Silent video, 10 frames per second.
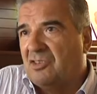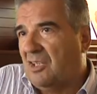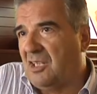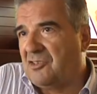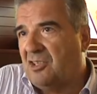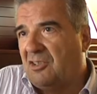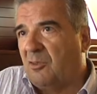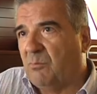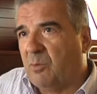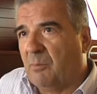se la gente
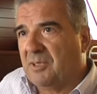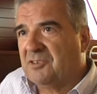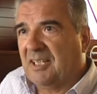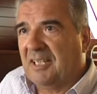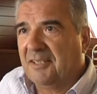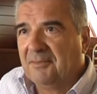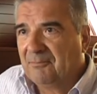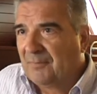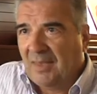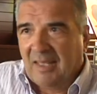non può passare,
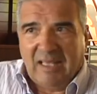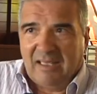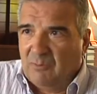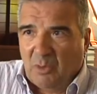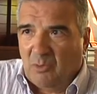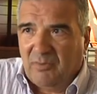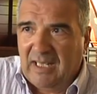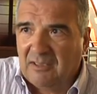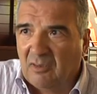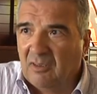che lavoro fanno?